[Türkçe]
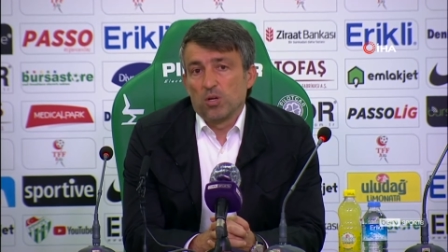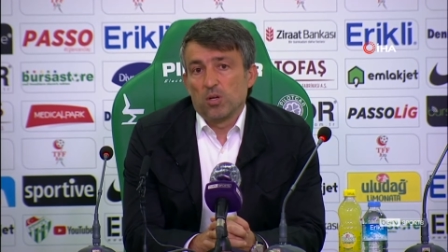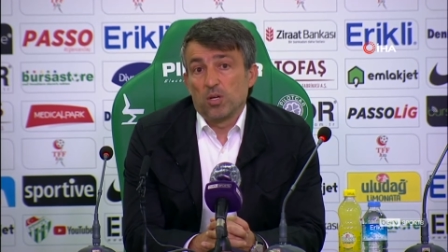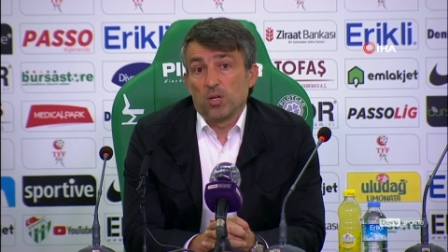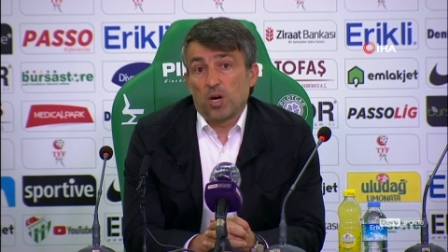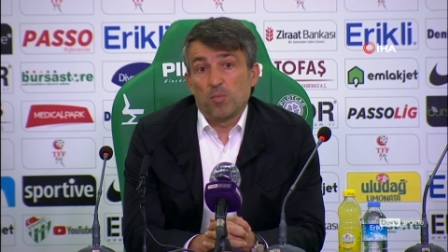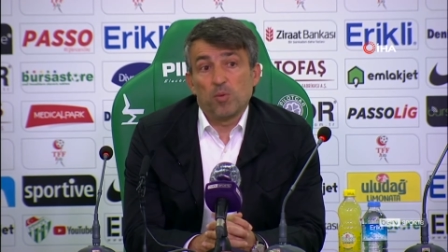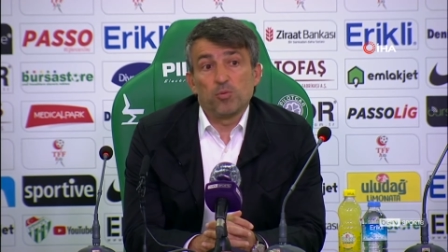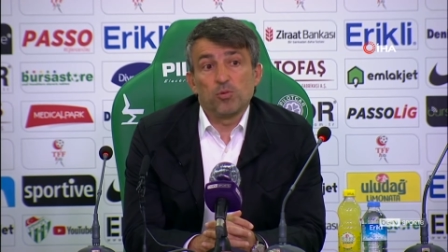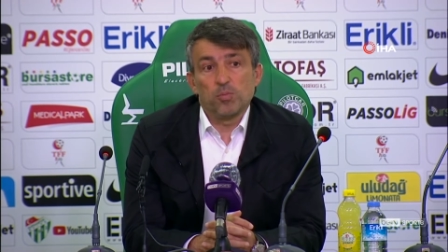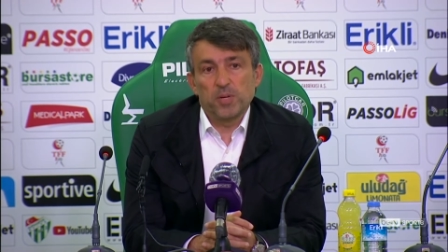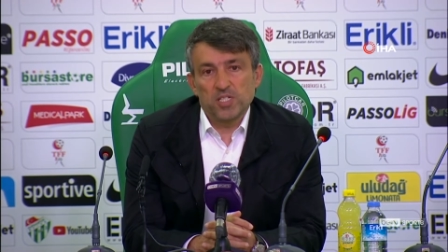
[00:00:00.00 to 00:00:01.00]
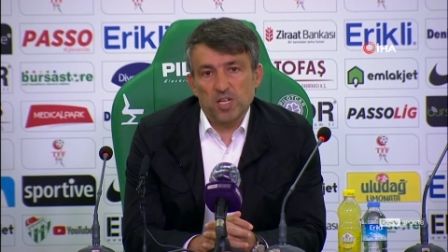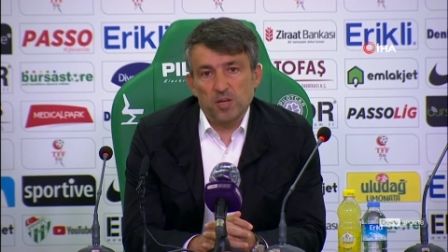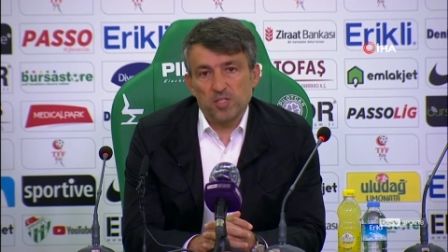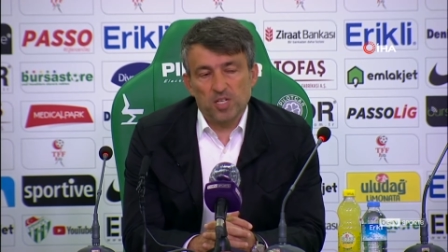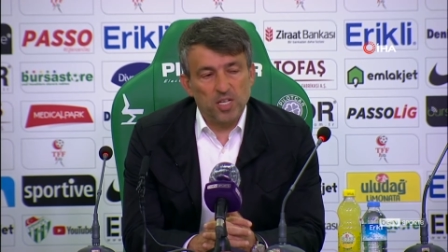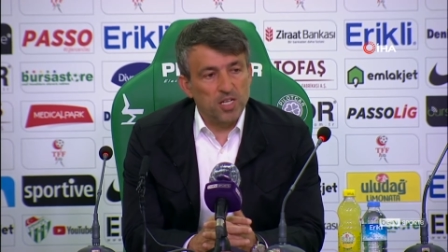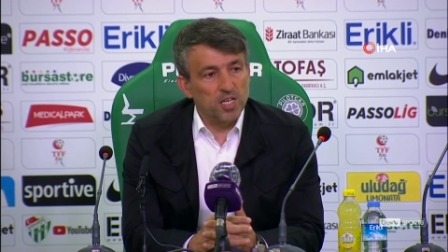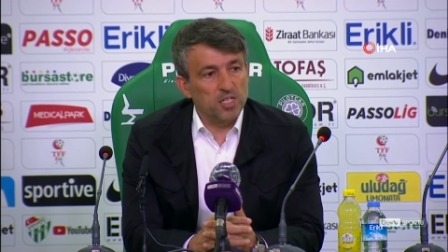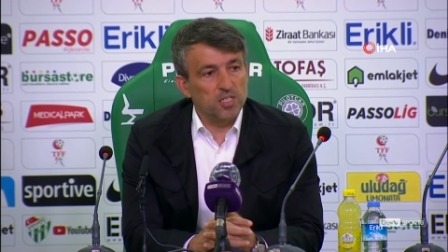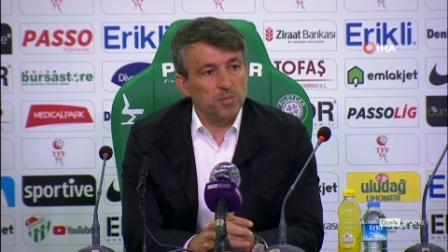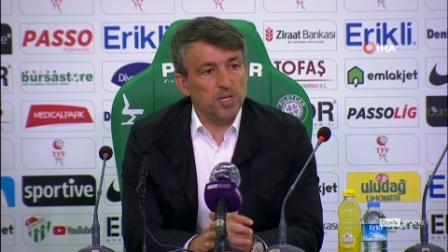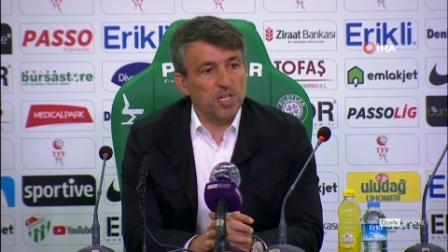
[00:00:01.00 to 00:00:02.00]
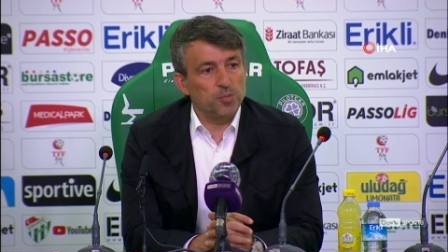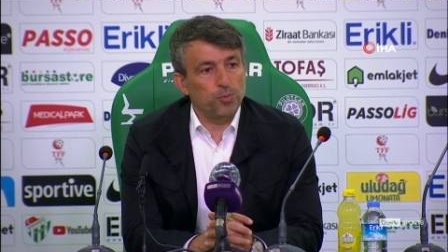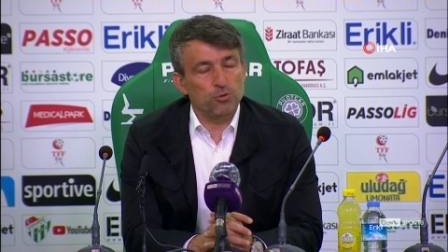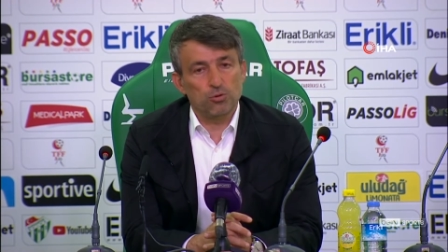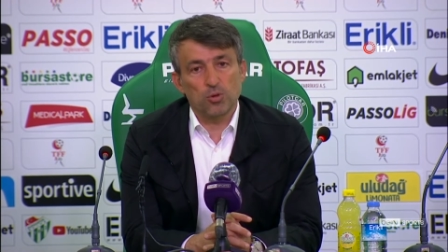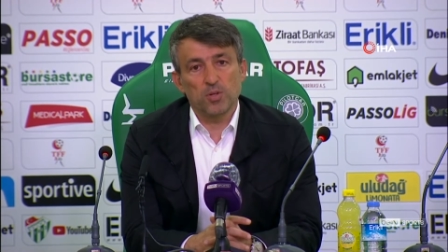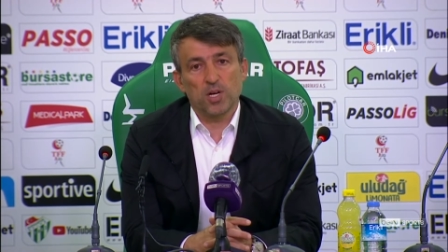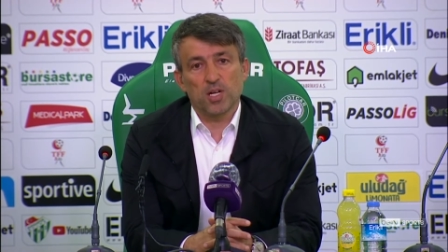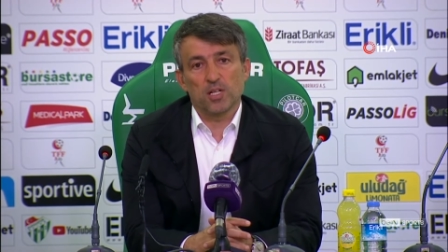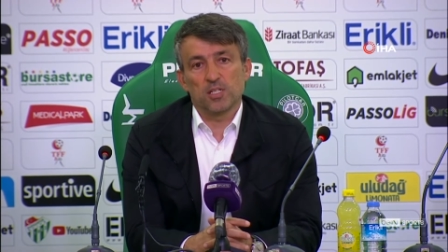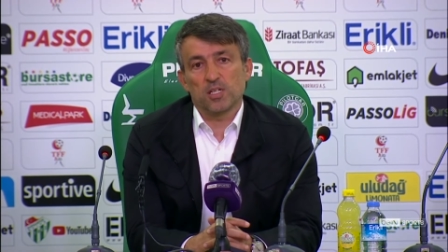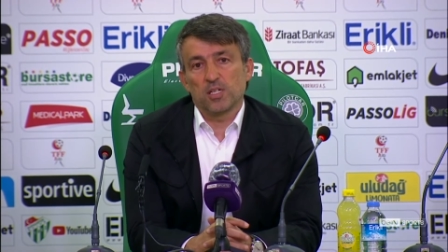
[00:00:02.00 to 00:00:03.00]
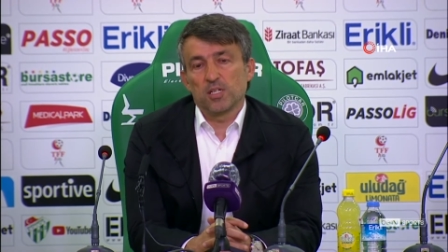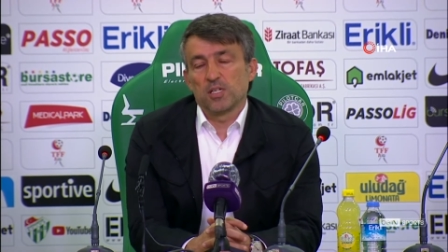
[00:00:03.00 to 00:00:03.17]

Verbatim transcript: E, ama bunu beceremedik. İlk yarıda birkaç pozisyon yakaladık.